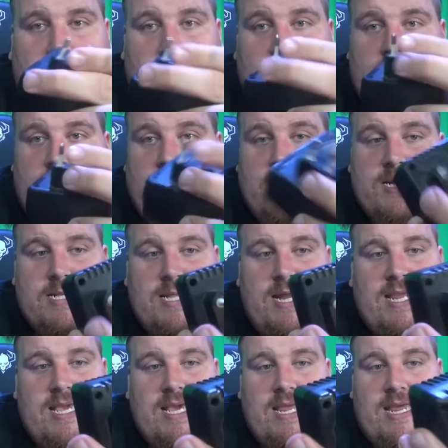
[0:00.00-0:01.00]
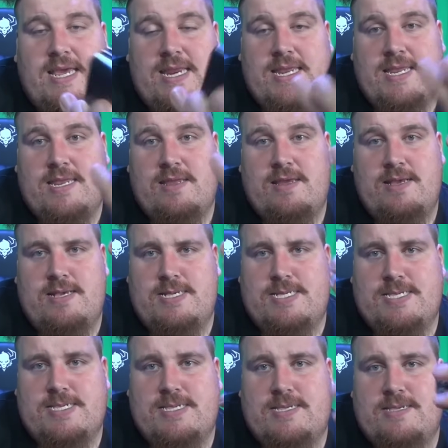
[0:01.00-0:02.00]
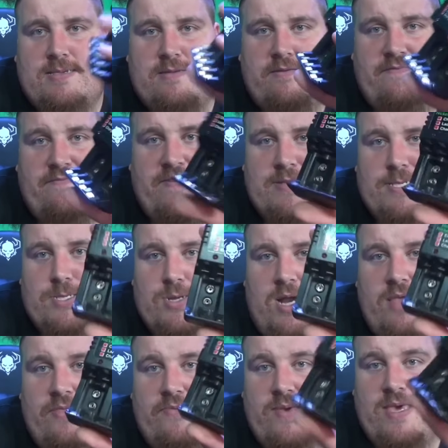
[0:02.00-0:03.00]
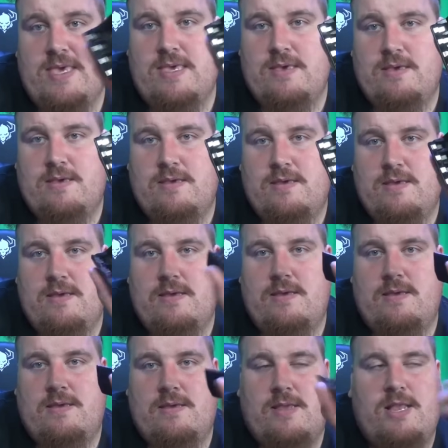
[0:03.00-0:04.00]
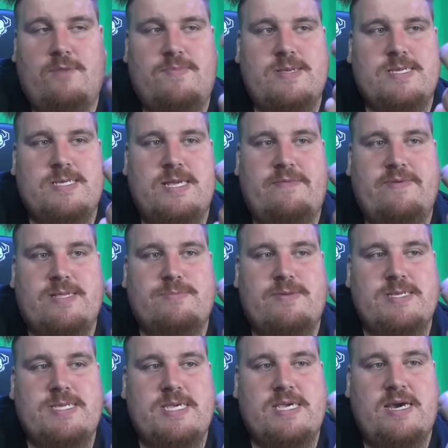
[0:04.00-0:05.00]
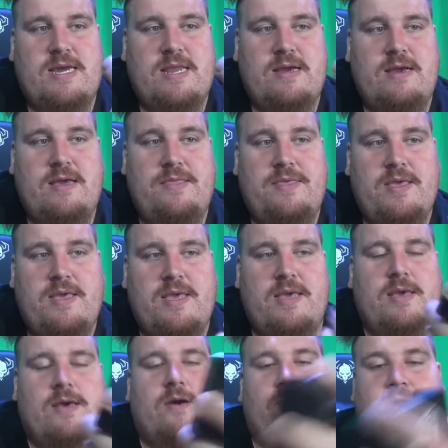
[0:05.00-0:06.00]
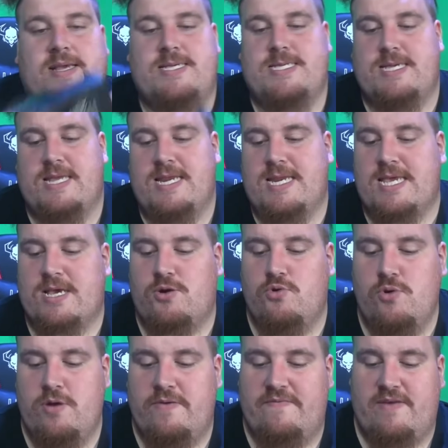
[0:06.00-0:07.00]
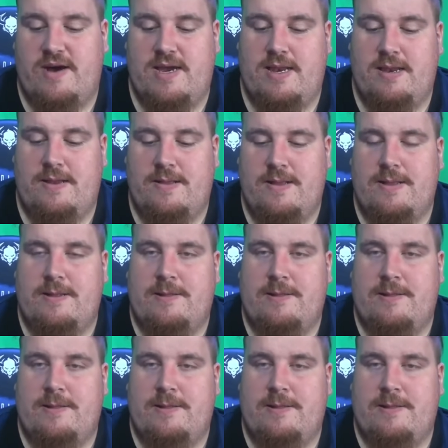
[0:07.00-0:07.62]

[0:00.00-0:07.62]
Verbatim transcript: äh, dieses Ladegerät ist fast so alt wie ich. Ich glaube, das ist etwa 20 Jahre alt. Und es ist richtig cool, weil.